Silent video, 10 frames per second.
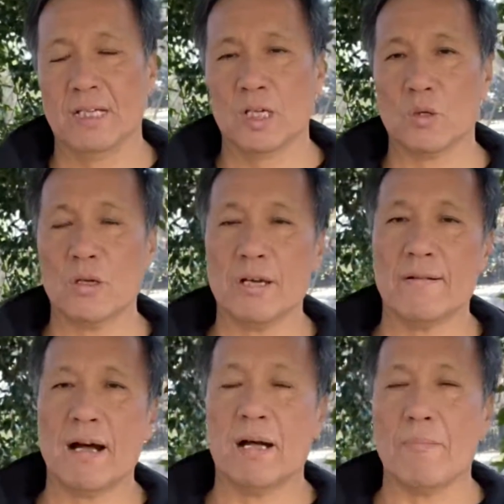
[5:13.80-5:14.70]
これ
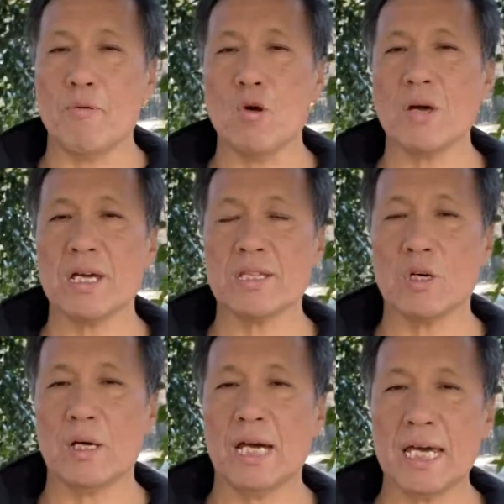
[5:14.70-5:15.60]
は防衛
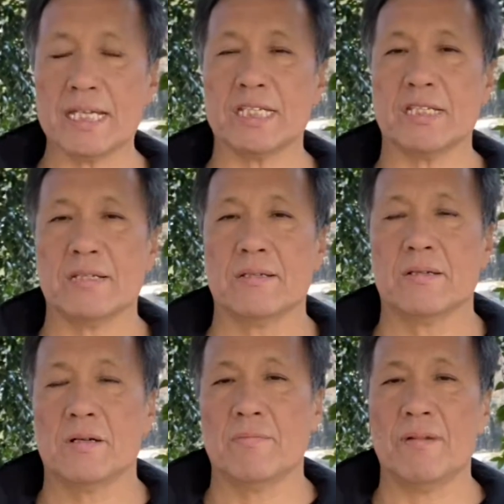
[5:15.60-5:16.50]
の駅。
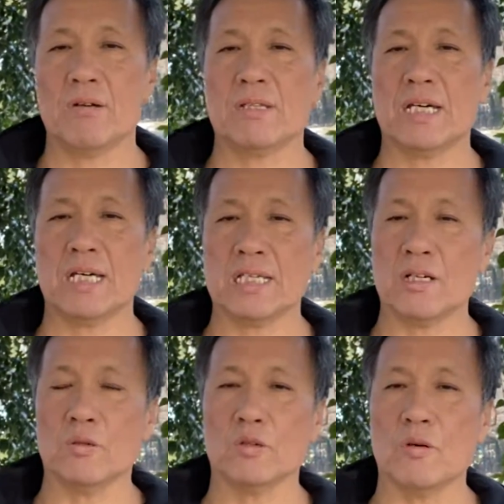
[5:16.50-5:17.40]
まるで日
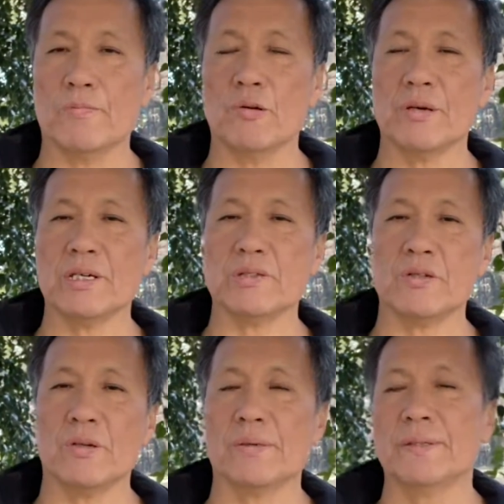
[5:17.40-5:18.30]
本の防衛
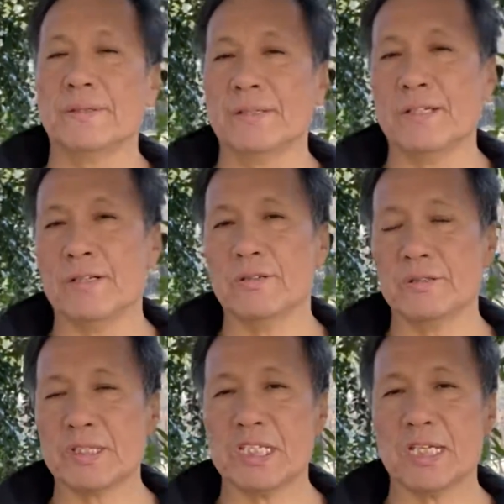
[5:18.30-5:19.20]
省、日本の
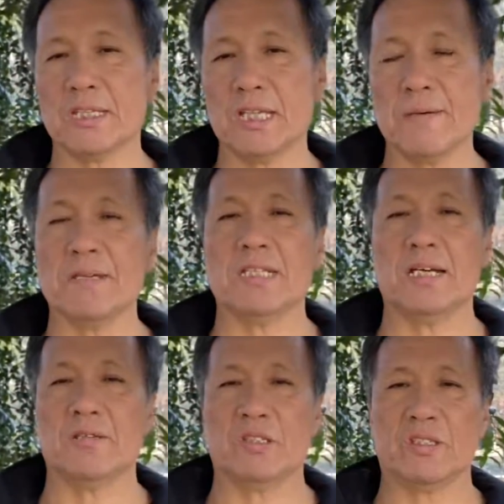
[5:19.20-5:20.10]
自衛隊みたい
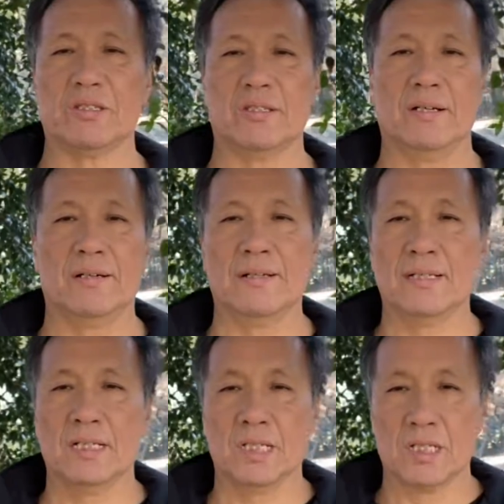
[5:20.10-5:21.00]
です。
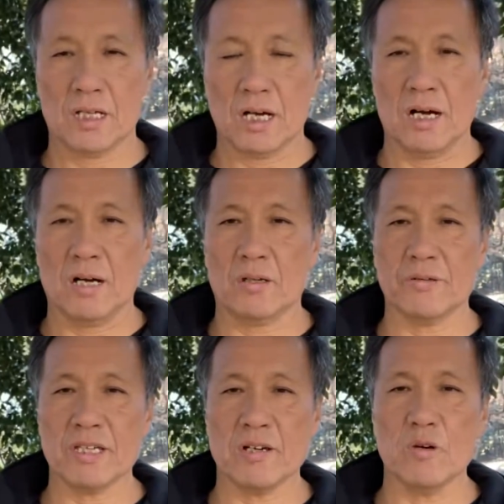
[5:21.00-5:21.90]
あ
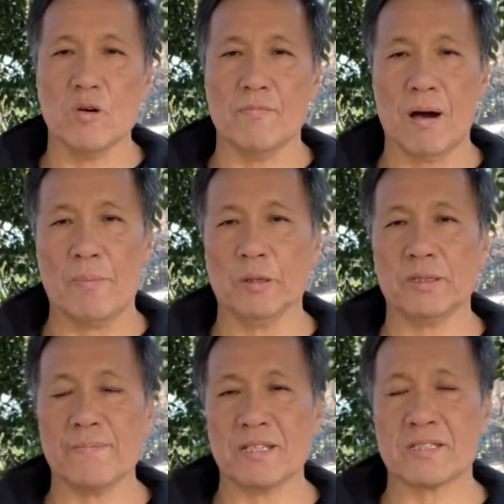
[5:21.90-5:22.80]
国を守って
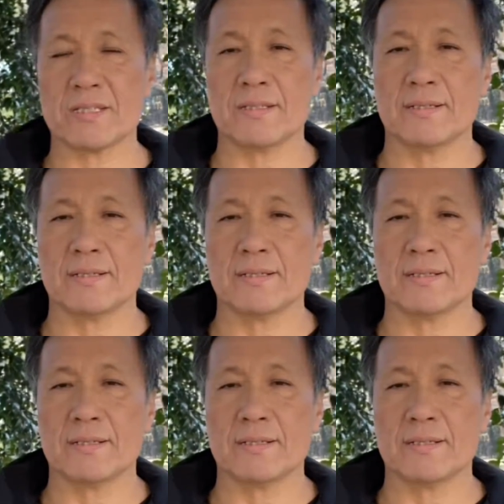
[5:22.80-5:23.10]
ます。